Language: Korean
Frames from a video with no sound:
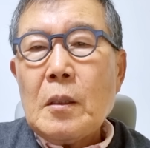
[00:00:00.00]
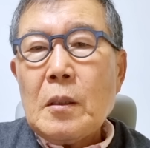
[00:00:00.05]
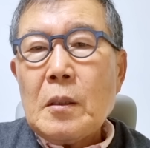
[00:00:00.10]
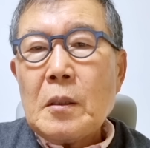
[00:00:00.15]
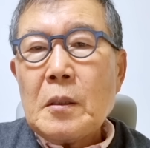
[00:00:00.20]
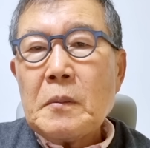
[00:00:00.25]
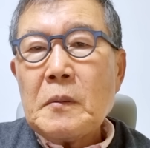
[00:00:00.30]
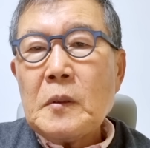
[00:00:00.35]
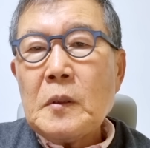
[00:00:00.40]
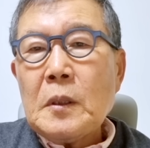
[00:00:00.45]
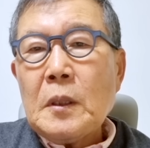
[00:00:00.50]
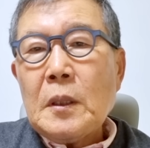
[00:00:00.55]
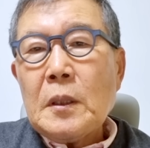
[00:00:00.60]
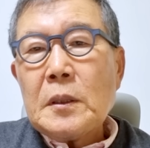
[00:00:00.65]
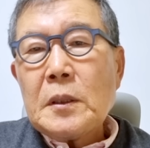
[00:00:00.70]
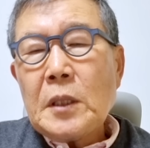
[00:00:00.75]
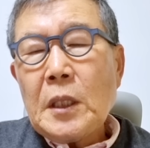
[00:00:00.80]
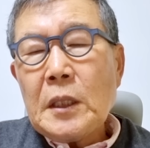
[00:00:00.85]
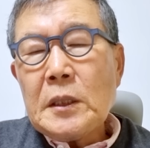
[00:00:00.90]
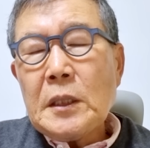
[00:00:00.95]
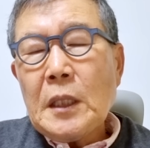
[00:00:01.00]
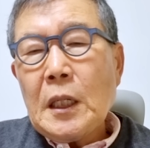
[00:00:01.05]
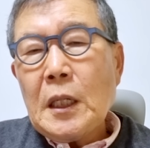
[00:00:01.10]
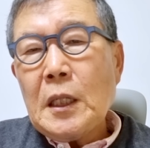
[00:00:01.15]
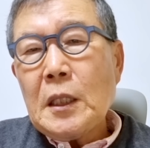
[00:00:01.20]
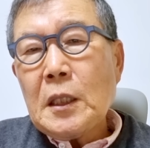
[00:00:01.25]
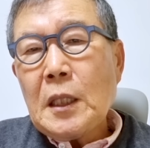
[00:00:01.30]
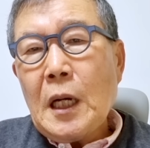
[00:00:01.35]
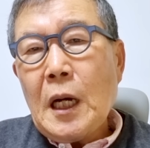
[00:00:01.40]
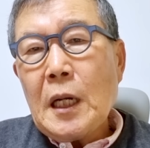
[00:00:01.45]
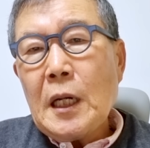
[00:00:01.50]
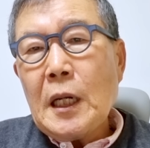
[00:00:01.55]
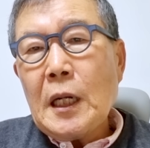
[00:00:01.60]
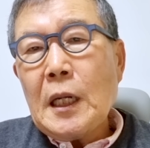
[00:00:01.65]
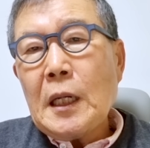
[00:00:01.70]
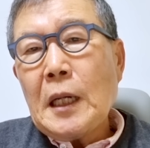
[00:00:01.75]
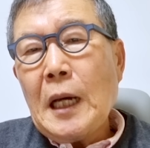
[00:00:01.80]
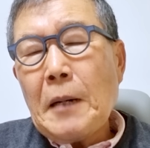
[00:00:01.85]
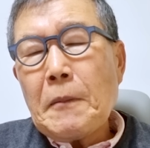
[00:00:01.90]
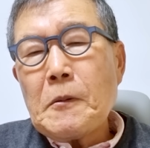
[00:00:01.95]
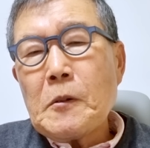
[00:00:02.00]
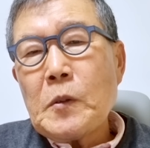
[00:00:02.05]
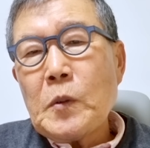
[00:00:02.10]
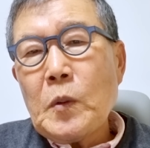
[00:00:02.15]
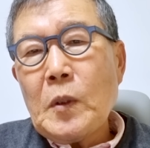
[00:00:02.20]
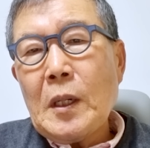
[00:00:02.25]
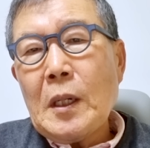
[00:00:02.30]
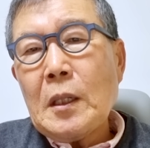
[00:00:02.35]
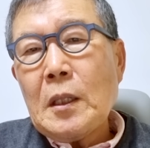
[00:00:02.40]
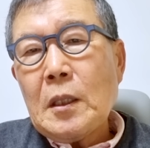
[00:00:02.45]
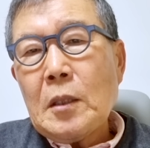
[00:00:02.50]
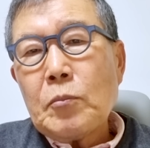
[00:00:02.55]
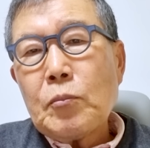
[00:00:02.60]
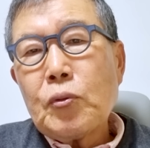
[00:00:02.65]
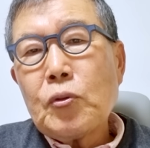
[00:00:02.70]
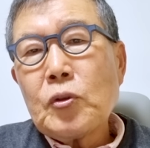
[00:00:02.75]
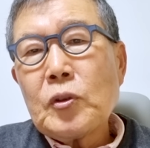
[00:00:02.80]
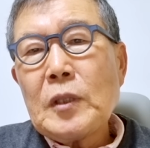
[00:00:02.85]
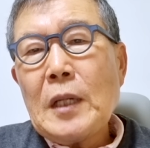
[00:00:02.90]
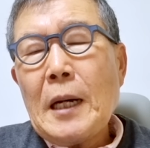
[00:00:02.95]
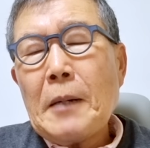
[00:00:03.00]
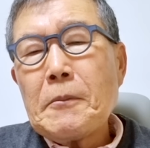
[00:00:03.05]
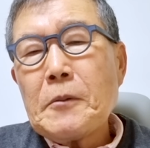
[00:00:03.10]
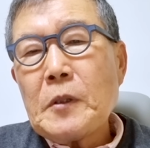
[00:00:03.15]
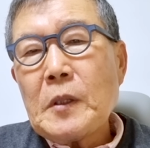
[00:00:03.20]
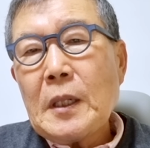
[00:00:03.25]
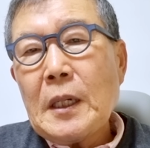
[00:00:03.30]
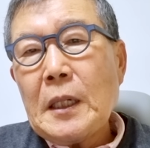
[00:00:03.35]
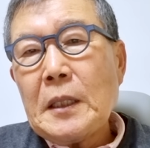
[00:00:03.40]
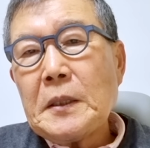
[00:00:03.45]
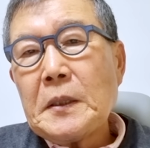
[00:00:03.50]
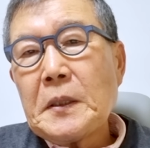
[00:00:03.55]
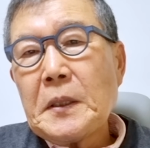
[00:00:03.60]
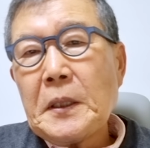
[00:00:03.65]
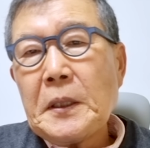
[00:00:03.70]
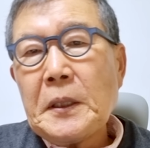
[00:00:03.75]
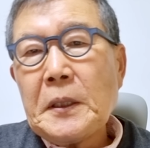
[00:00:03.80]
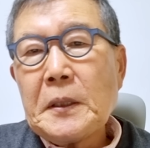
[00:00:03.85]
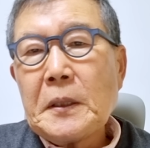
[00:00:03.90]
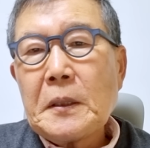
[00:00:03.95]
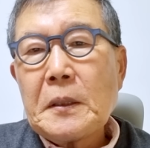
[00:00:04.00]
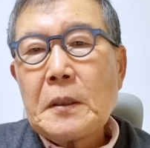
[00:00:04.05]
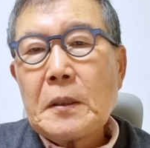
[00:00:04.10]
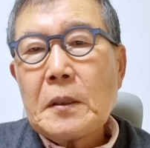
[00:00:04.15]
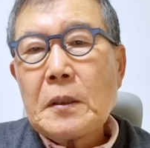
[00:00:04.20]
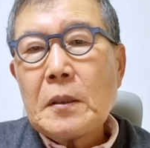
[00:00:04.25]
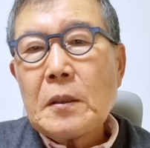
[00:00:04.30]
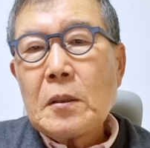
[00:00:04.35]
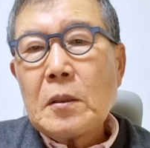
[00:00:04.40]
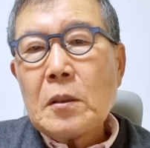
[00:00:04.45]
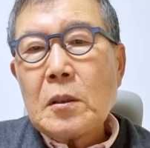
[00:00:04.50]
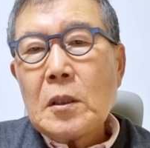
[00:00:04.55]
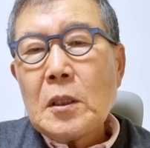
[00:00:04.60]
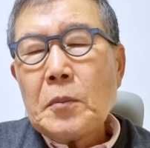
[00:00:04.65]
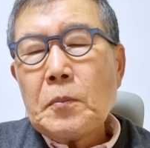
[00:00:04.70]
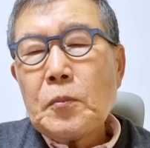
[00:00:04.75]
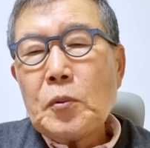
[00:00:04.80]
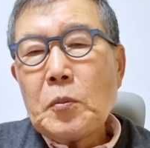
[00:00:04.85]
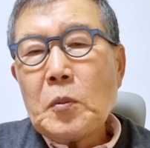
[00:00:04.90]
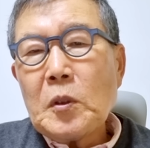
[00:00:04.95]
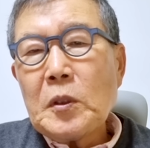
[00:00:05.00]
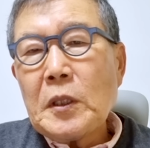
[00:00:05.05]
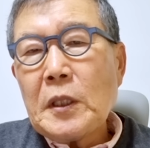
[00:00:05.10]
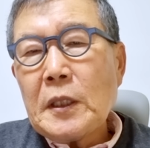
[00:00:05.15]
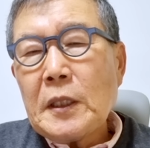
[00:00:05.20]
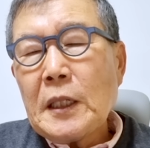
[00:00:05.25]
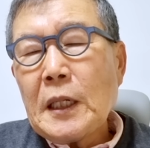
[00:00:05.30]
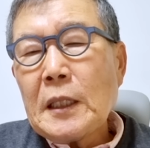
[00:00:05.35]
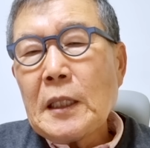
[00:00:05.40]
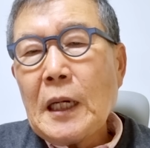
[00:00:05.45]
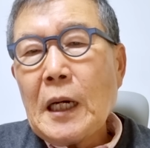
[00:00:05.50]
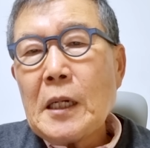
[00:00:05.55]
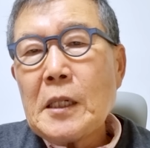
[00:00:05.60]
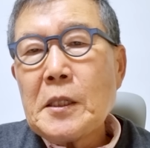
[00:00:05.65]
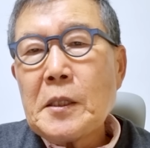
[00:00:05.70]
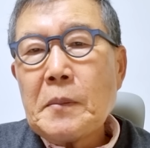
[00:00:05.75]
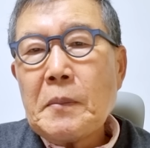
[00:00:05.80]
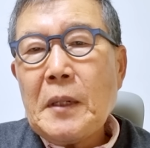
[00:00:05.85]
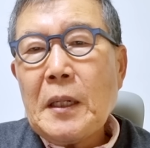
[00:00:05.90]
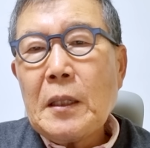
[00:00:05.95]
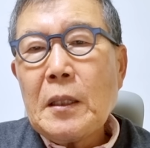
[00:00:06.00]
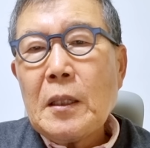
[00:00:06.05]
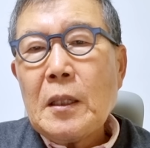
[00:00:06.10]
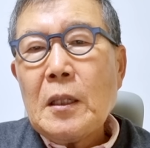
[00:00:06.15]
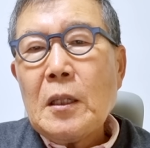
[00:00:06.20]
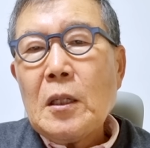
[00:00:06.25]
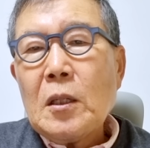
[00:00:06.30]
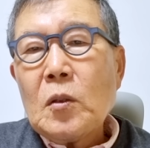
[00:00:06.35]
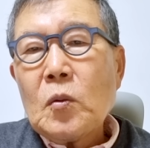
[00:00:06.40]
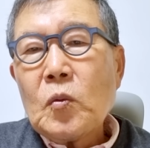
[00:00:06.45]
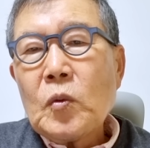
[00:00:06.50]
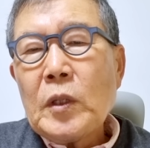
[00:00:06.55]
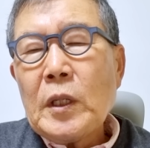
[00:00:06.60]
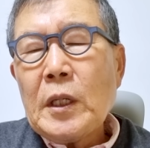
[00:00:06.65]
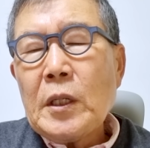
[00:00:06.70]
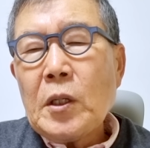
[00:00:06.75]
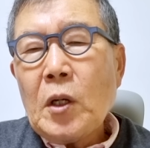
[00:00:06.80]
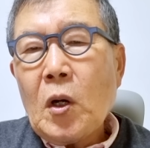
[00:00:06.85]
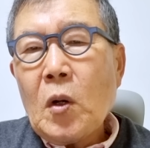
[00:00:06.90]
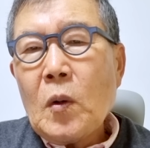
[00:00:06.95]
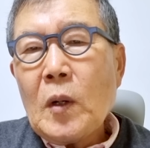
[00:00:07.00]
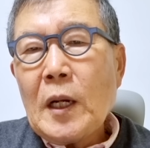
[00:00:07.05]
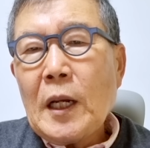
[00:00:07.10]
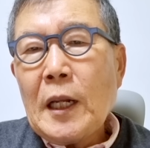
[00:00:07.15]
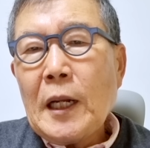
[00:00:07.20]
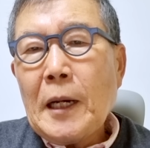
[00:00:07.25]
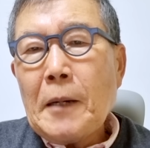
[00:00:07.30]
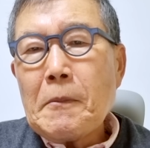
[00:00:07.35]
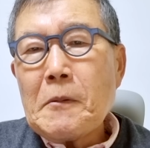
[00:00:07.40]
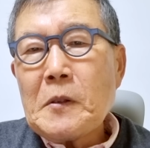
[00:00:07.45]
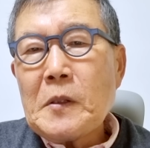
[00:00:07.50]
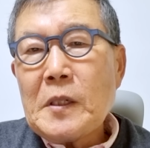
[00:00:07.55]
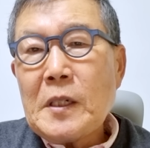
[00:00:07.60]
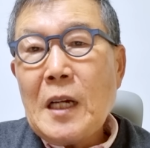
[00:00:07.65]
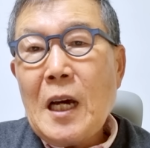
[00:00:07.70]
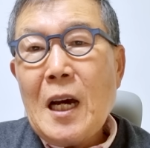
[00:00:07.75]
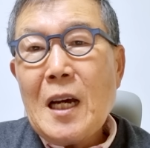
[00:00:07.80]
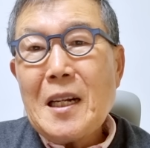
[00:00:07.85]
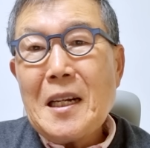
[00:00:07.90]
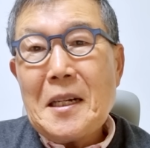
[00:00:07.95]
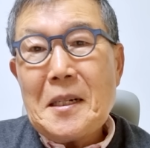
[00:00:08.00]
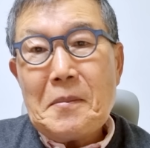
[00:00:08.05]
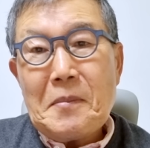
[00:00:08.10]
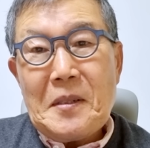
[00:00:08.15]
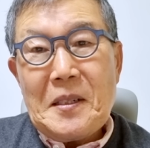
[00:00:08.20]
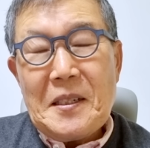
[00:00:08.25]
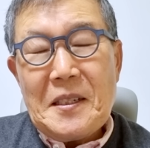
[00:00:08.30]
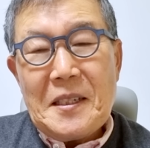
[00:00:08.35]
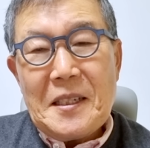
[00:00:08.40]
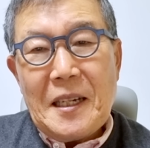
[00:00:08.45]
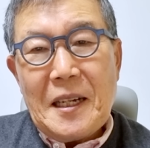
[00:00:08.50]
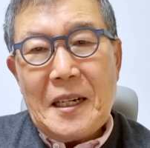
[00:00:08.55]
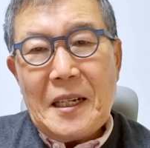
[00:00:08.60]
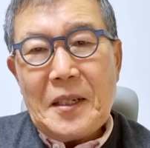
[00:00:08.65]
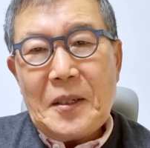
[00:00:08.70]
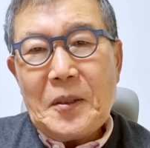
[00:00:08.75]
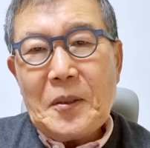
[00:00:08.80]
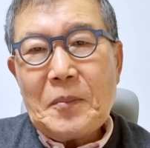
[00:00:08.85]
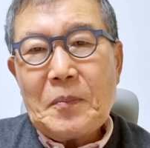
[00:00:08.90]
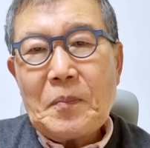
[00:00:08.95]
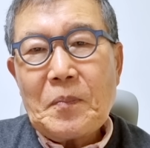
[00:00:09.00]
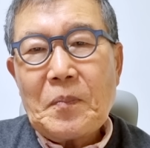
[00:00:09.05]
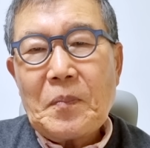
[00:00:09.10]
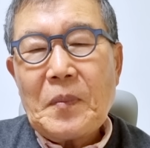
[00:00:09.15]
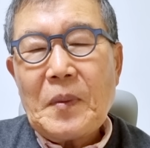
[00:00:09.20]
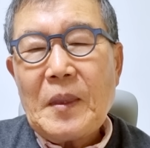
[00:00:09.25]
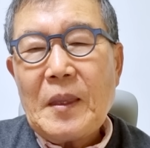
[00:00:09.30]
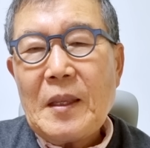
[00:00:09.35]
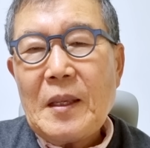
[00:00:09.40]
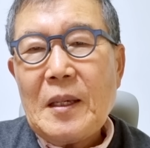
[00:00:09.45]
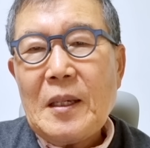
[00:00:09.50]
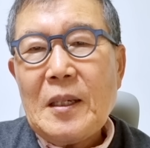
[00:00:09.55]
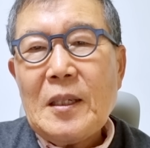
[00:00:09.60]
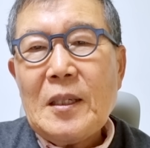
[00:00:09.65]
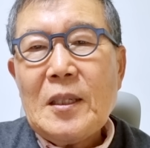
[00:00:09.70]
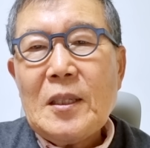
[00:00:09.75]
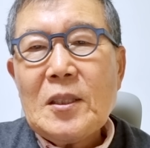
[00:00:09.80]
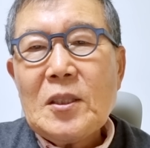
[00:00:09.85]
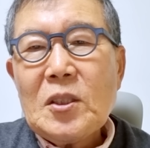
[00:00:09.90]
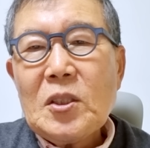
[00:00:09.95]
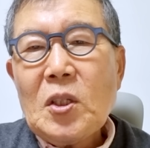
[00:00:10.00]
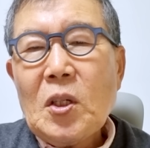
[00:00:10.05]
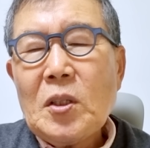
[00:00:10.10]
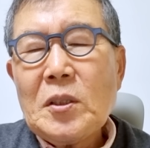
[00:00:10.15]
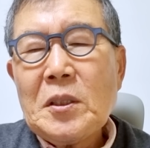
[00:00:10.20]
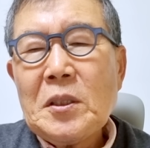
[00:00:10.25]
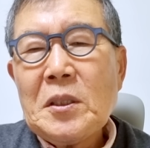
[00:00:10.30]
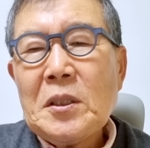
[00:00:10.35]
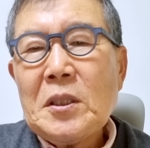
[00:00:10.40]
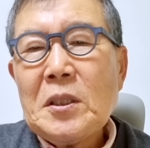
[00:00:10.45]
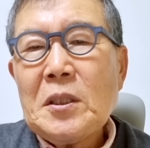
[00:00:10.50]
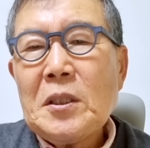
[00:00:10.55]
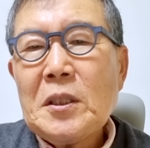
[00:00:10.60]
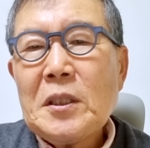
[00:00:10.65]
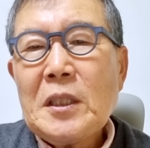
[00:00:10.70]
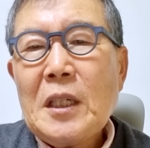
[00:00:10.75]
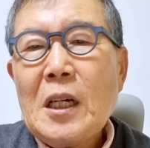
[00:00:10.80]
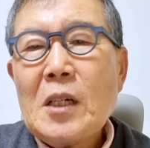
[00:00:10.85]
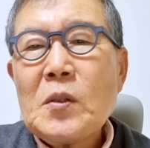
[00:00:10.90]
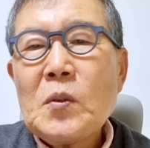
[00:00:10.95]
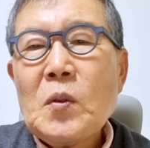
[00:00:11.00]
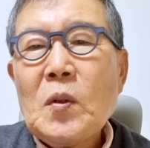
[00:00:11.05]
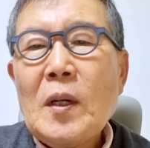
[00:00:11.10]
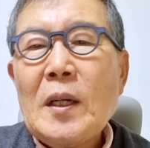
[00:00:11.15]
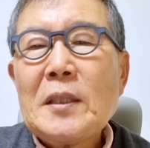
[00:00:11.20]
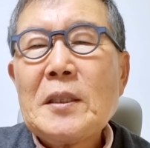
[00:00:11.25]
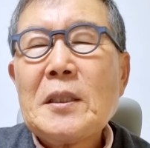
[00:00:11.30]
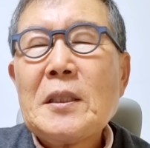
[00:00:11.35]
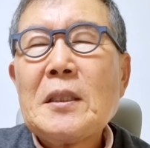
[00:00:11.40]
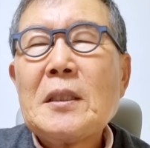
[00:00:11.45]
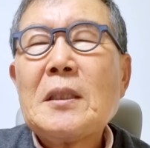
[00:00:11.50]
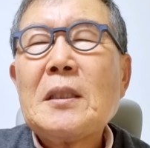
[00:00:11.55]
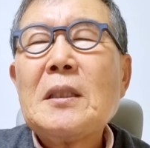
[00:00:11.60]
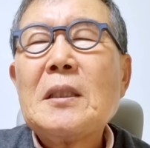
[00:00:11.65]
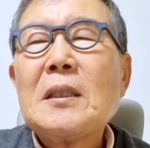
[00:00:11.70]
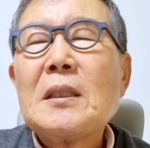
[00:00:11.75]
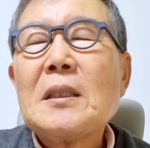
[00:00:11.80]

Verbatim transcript: 여러분, 세상에는 가난한 아버지와 부자 아버지가 있어요. 부모들이 다 다르지만 우리의 영원한 아버지는 하나님이시잖아요. 천지를 창조하신